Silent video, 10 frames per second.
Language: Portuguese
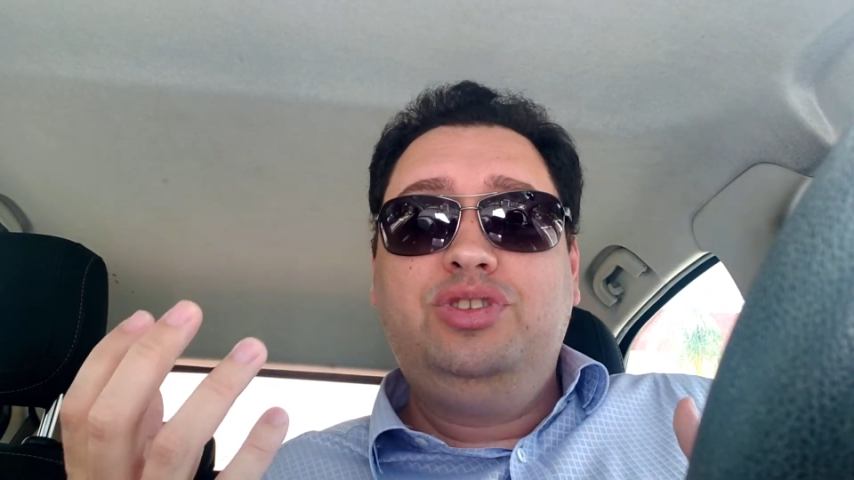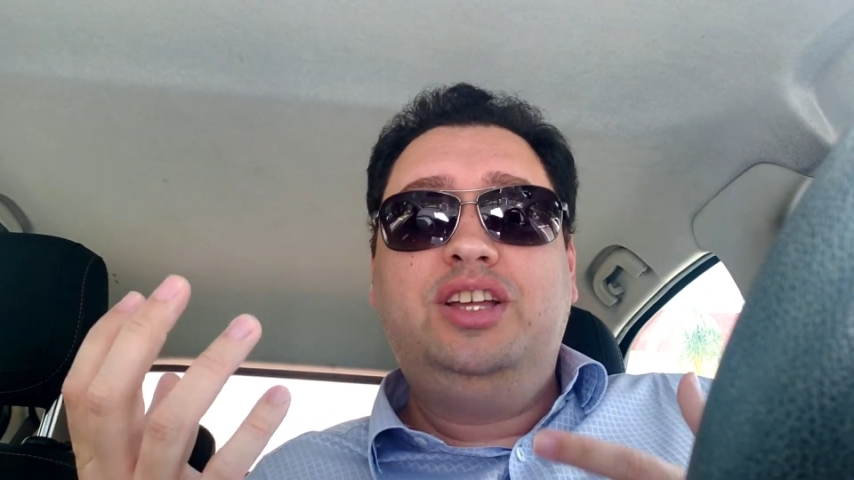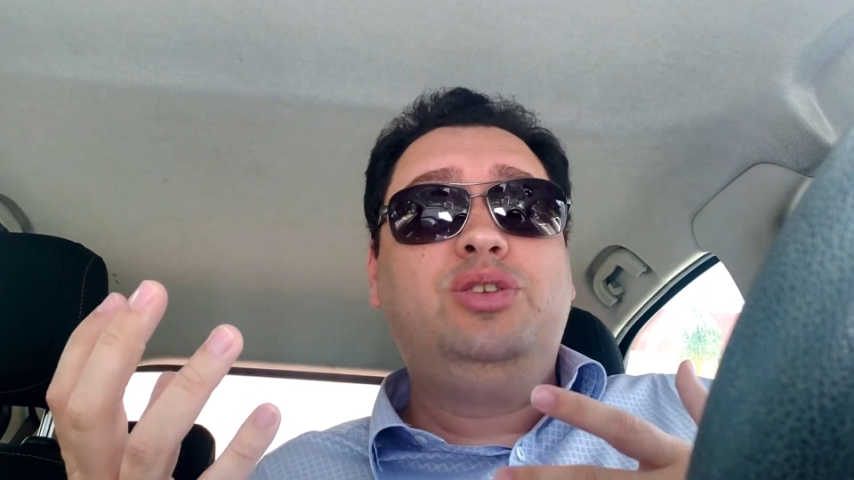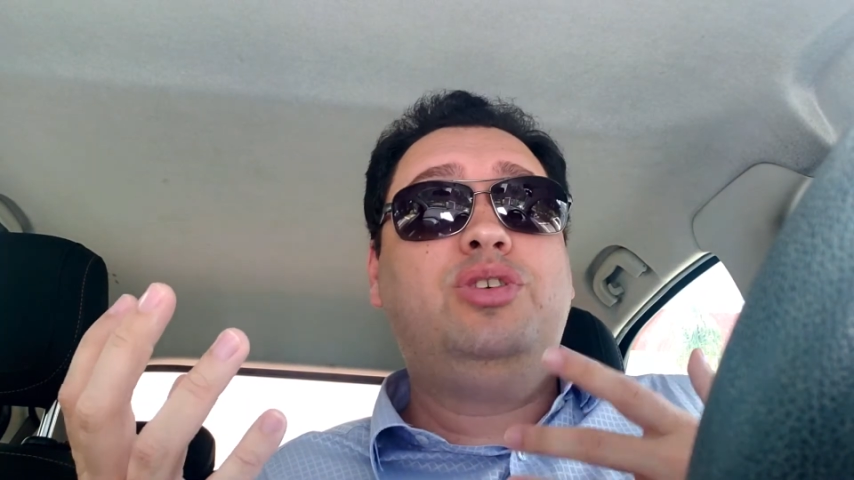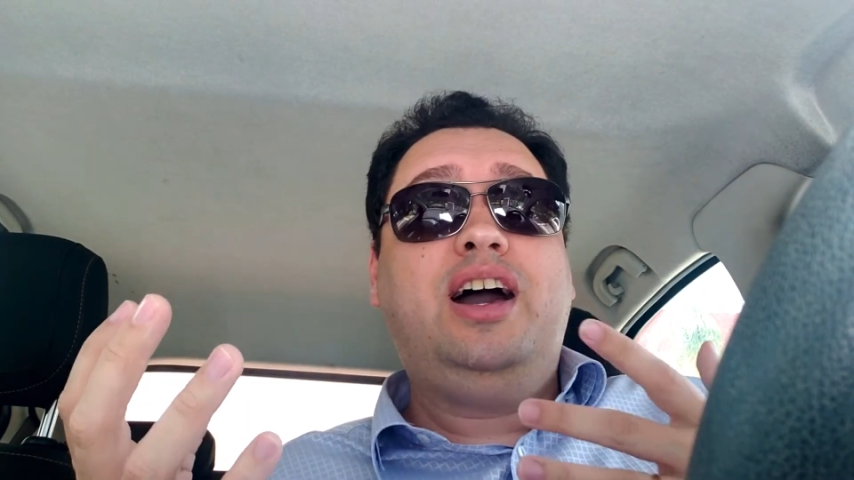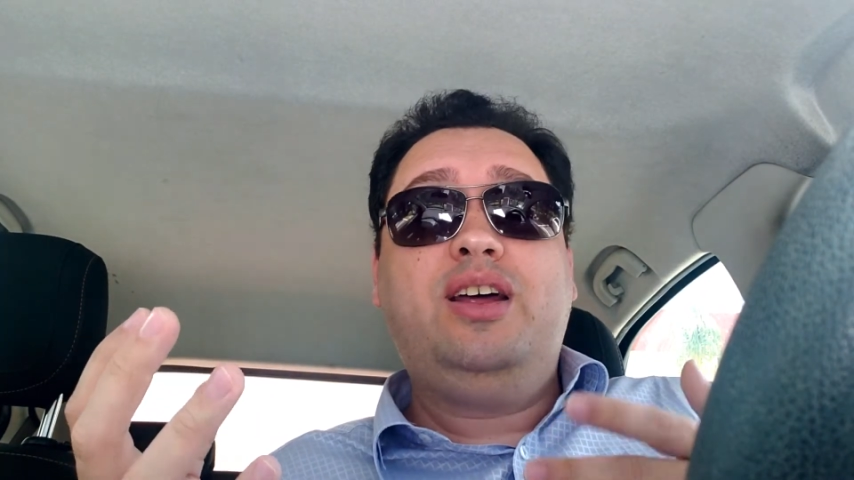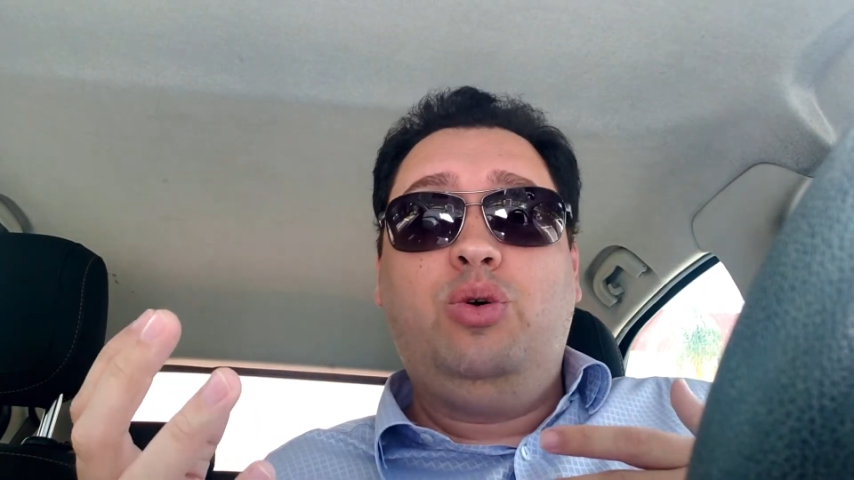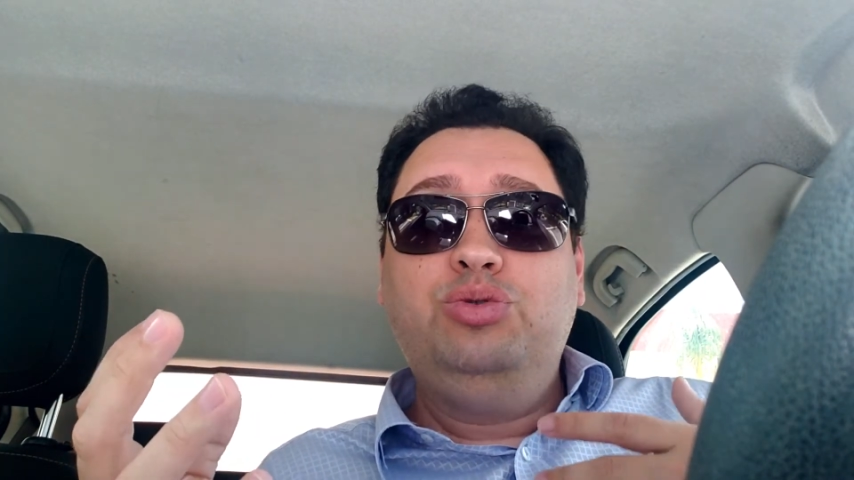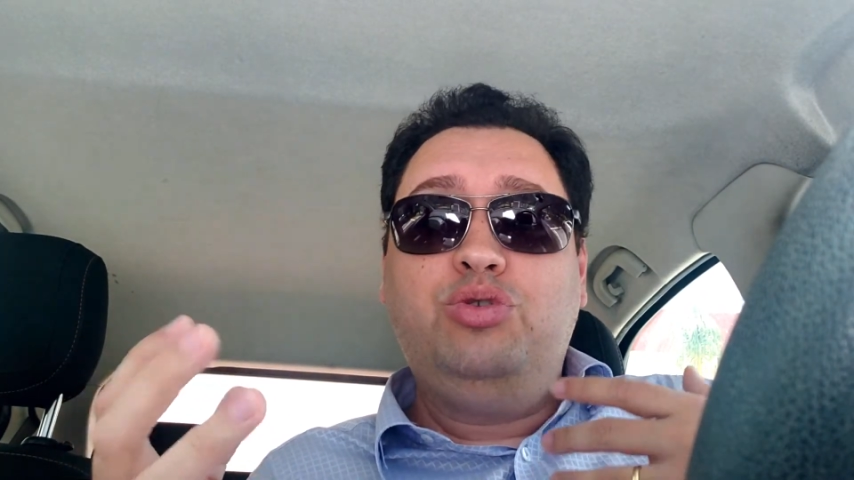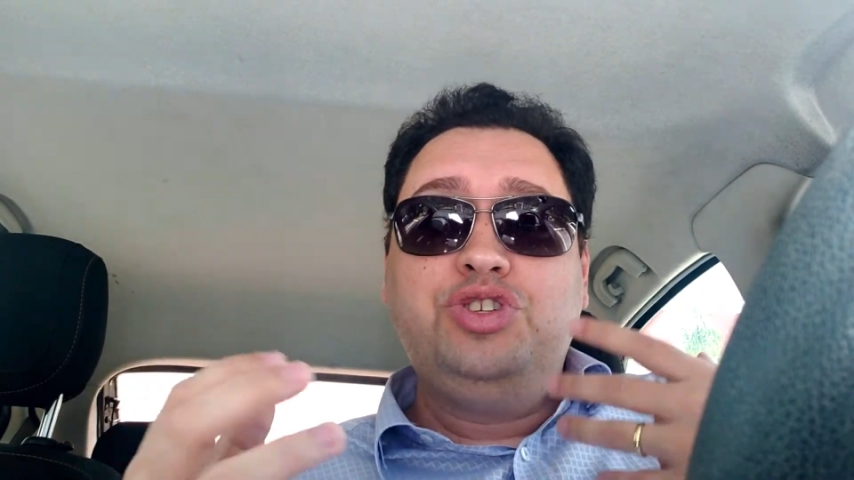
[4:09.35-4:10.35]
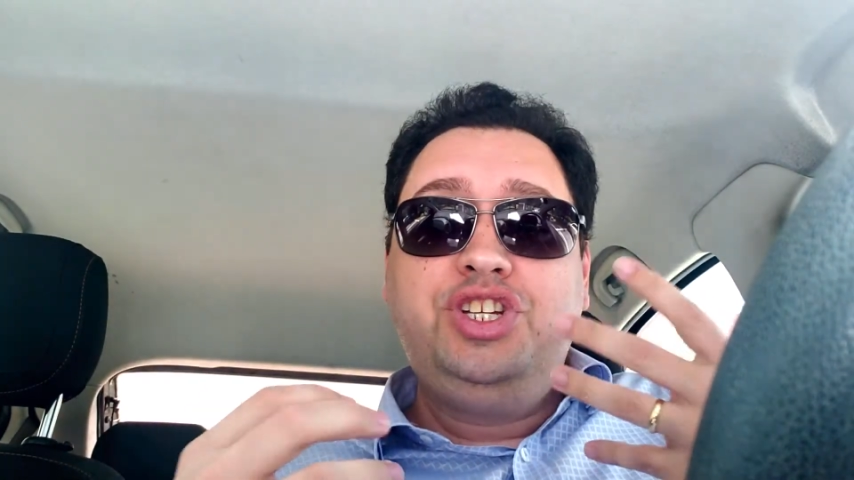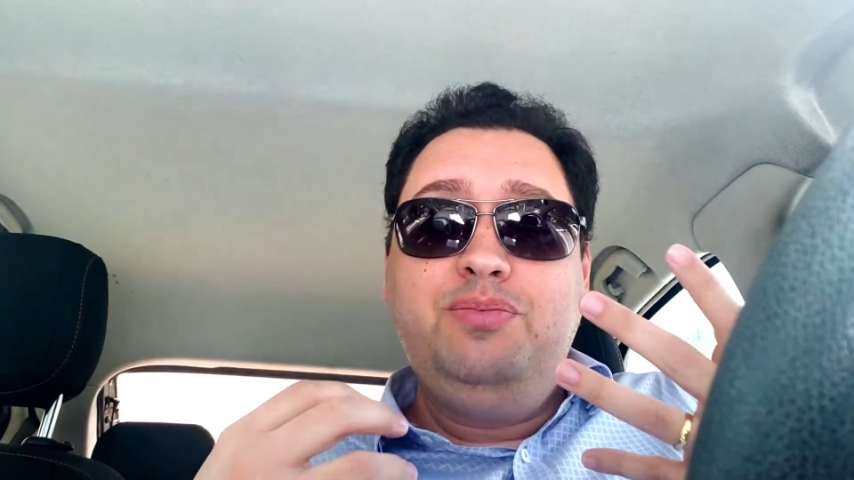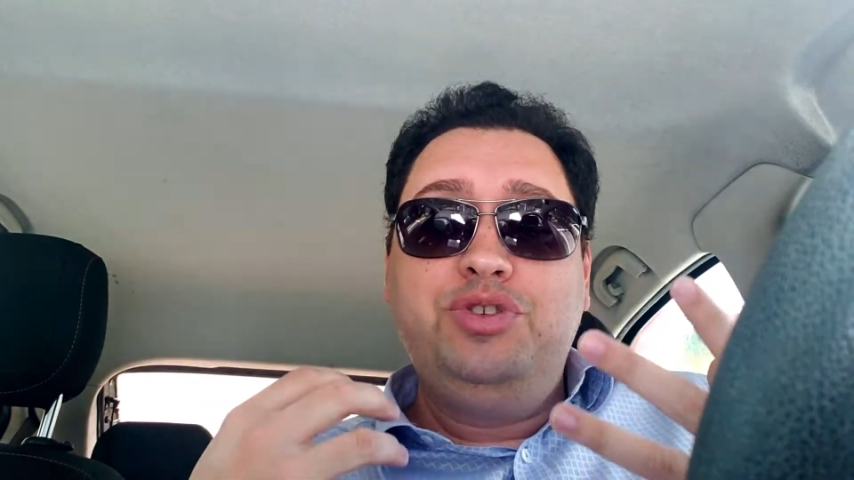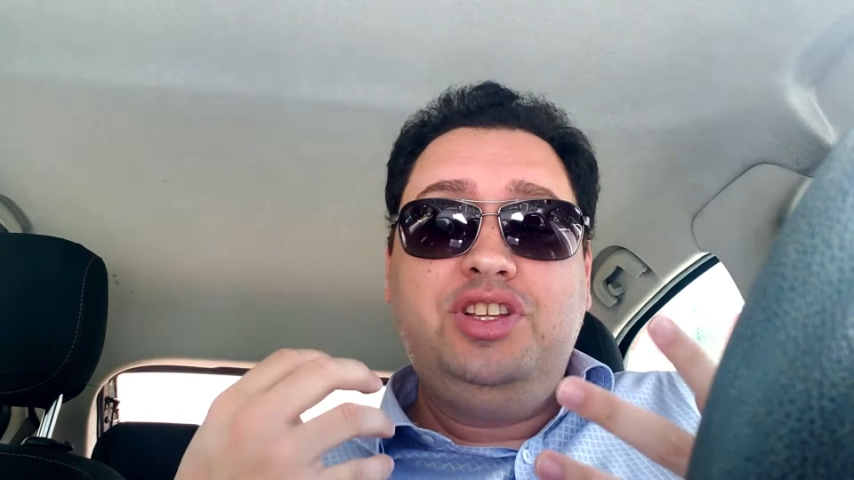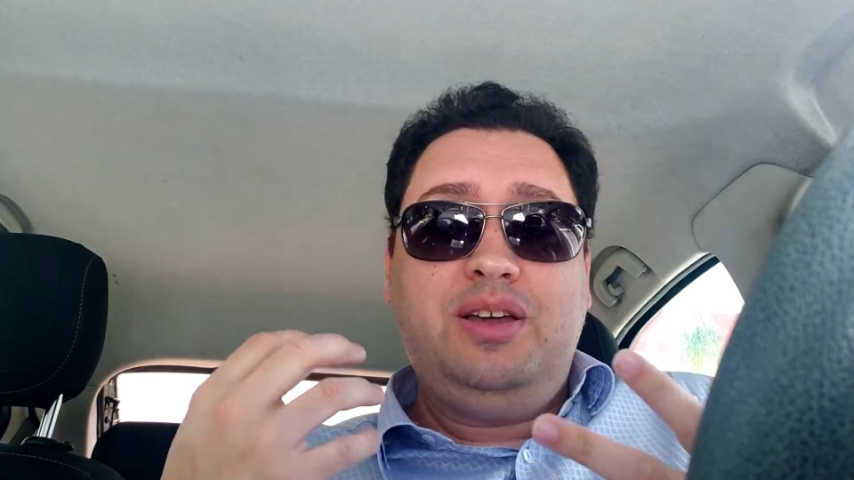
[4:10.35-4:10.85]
dando lugar a outro tipo de